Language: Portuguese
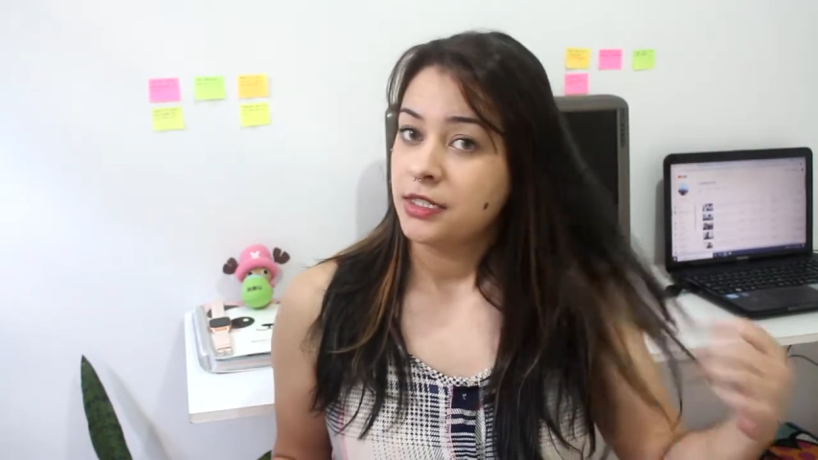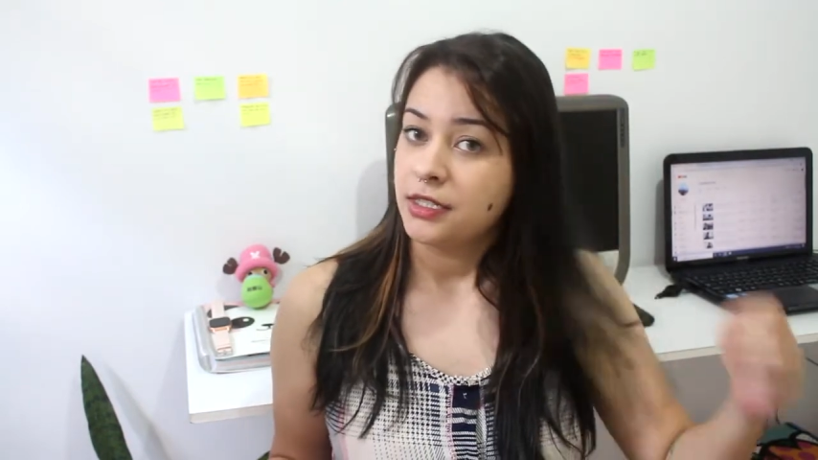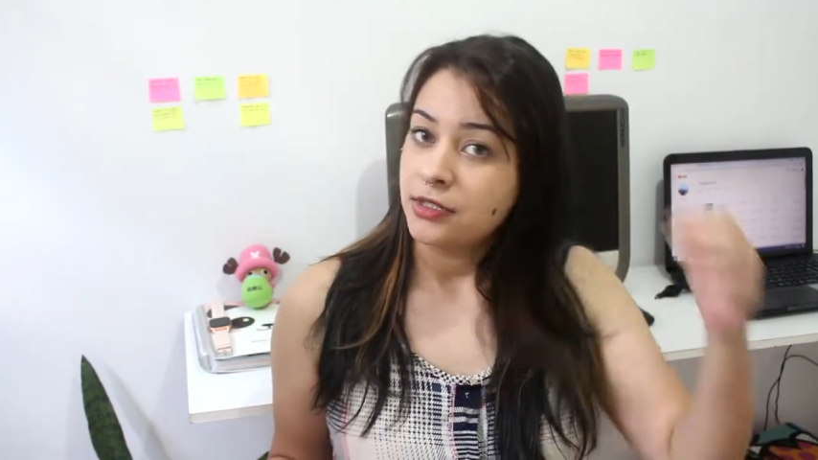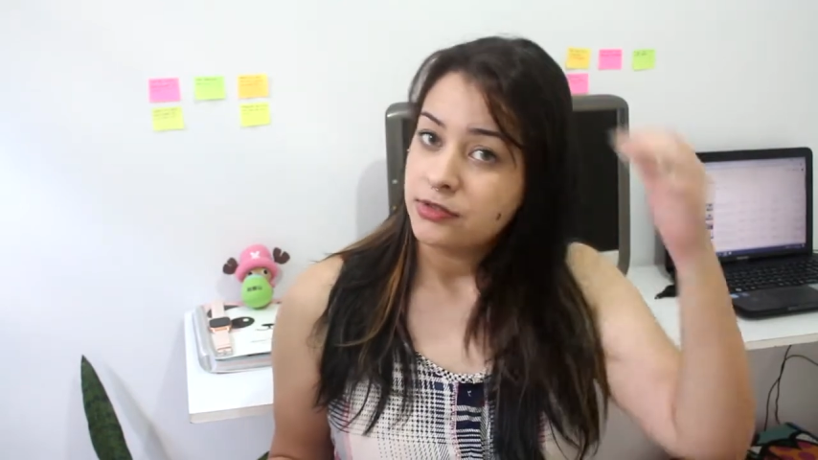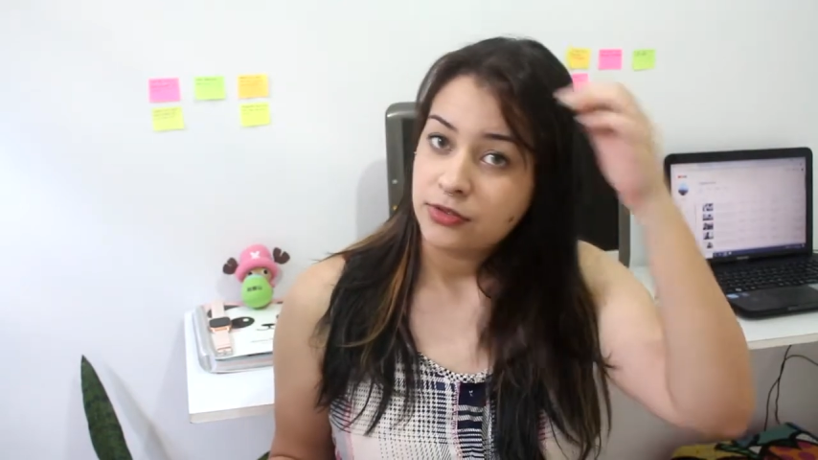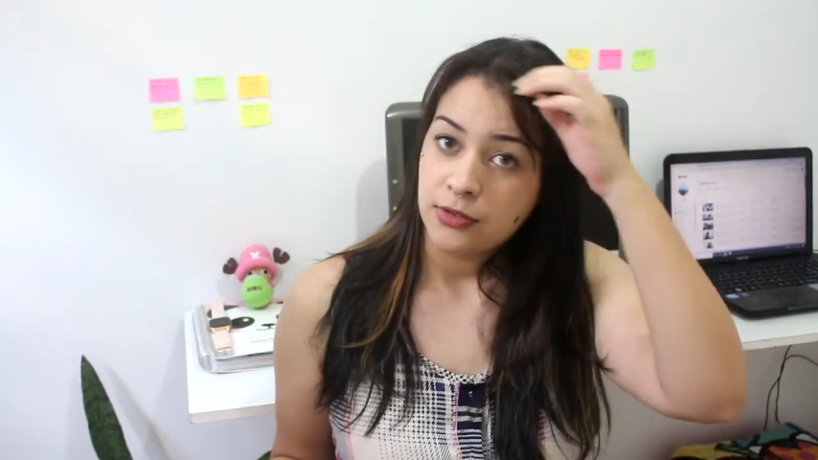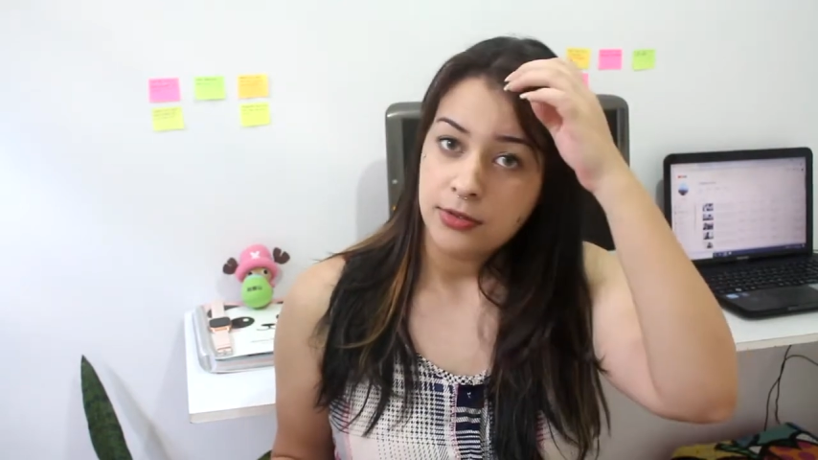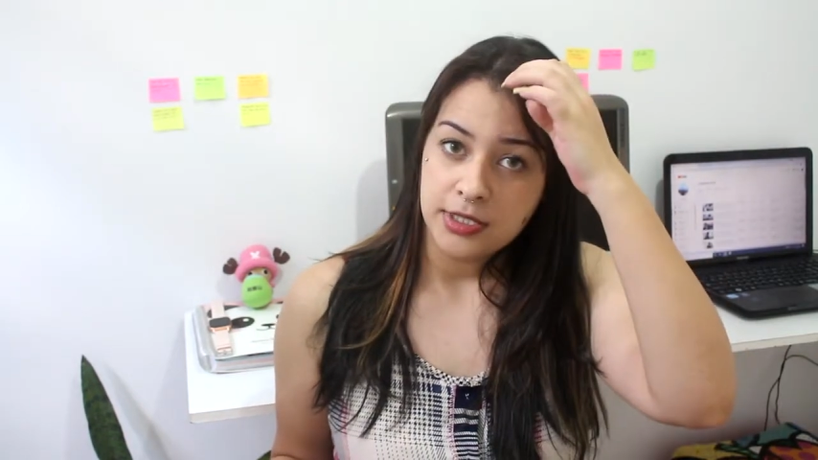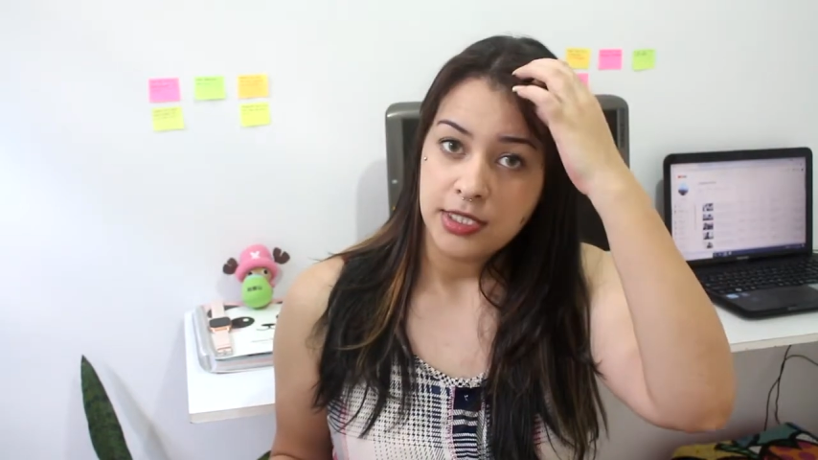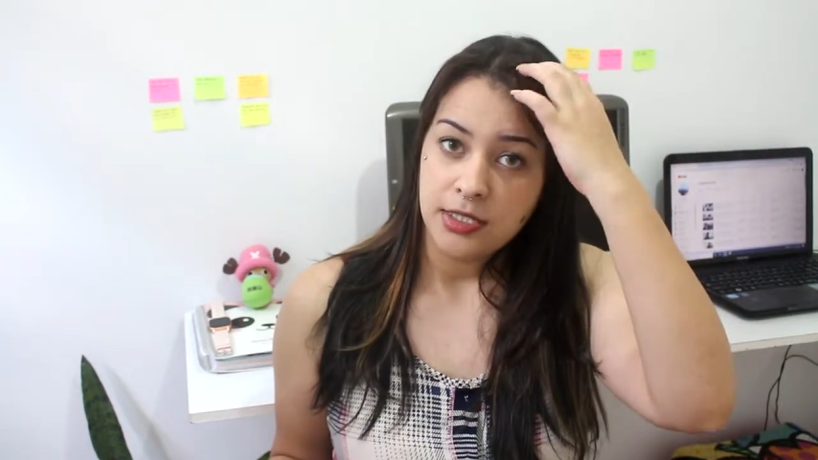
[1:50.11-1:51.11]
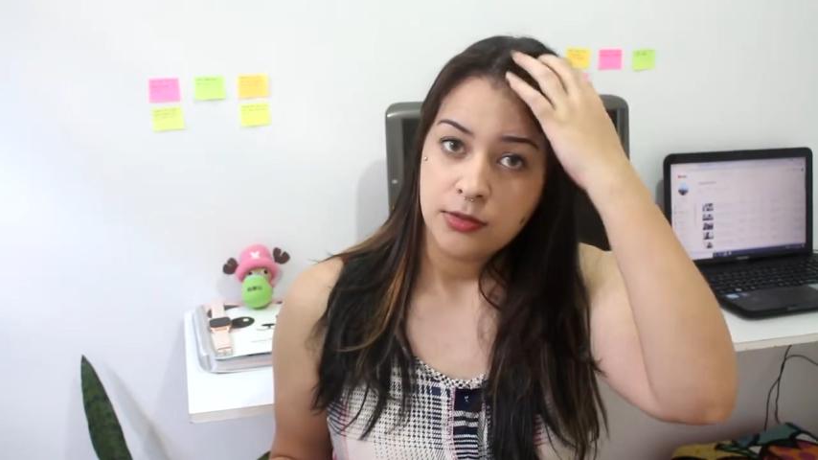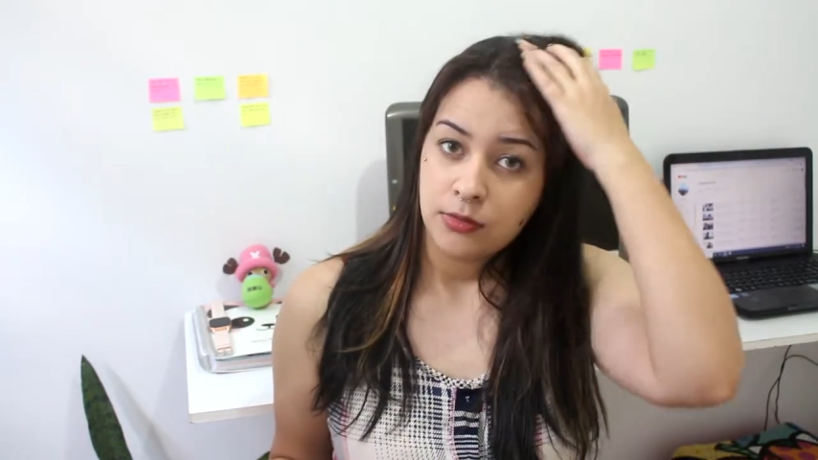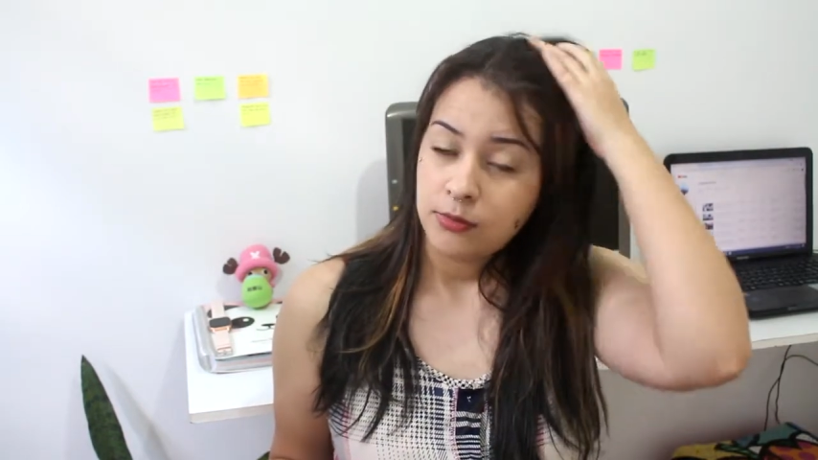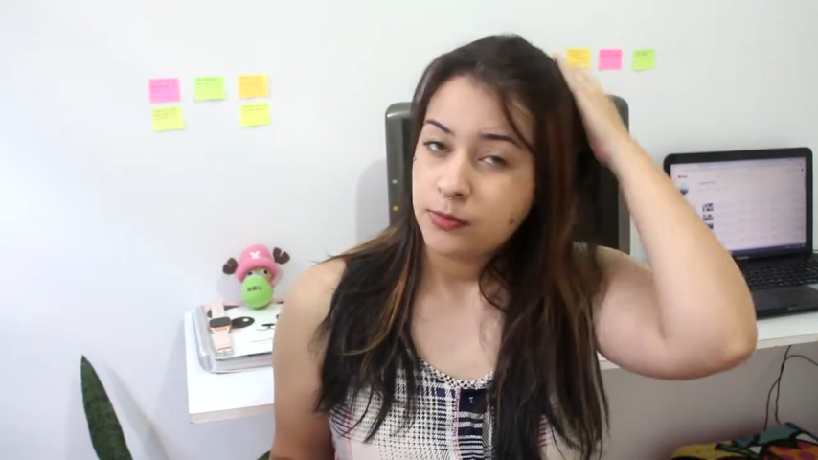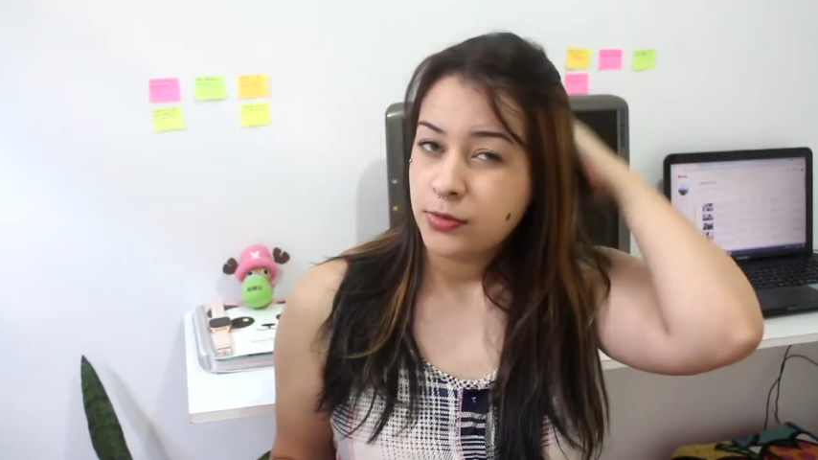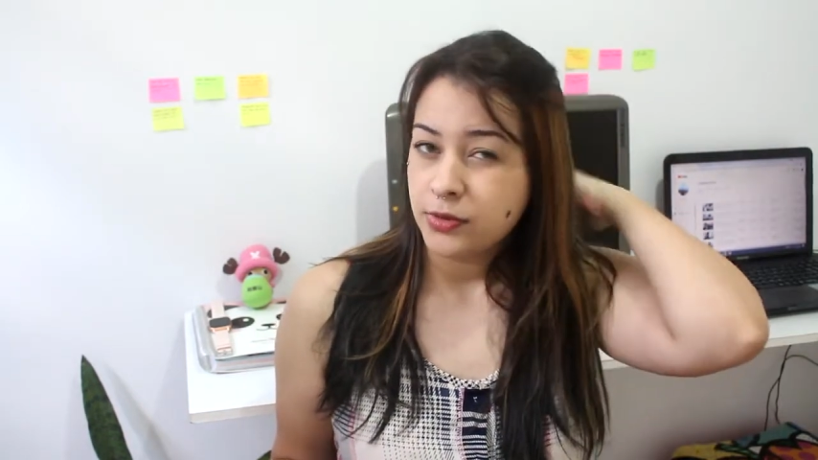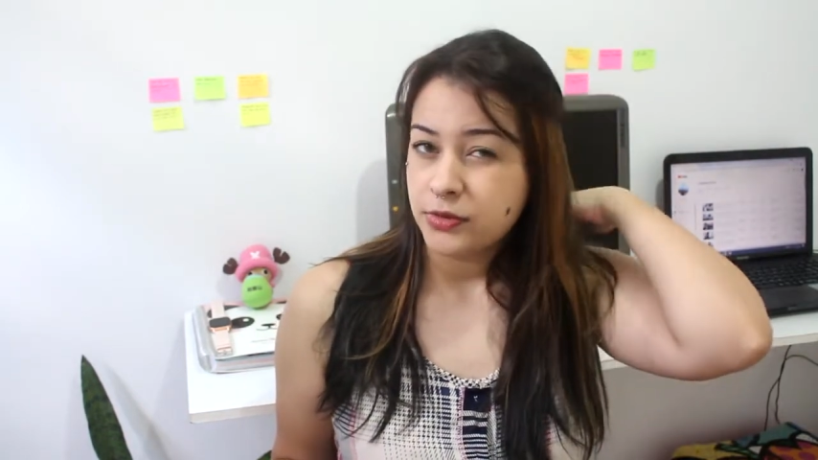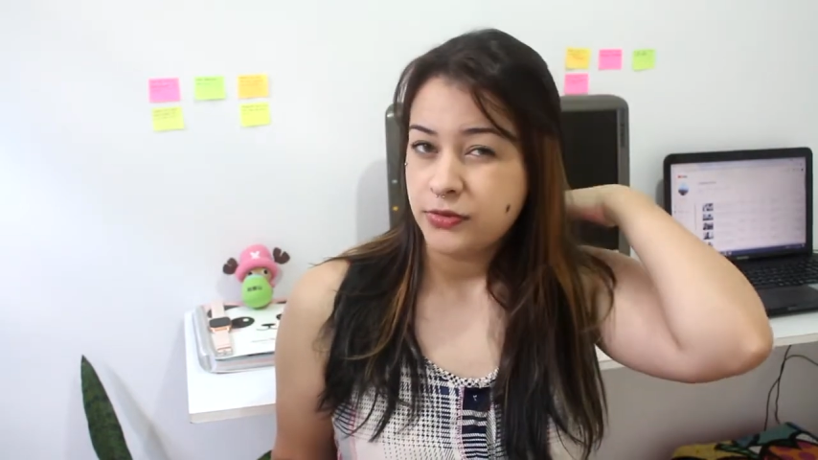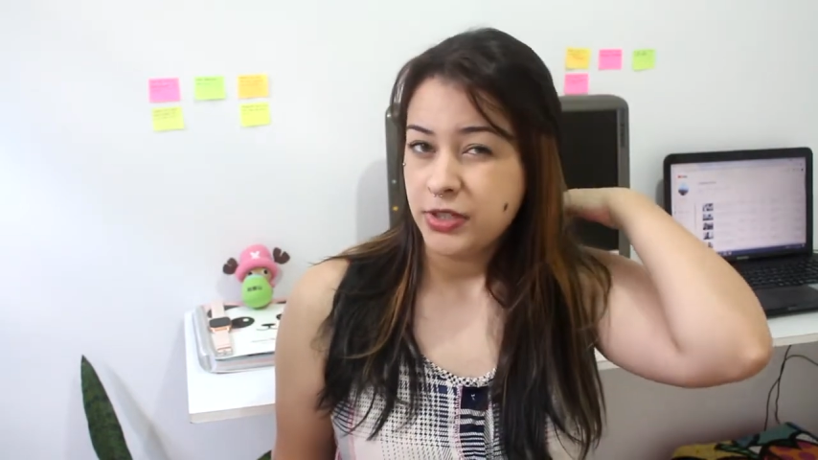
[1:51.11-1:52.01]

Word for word: Eu descolori por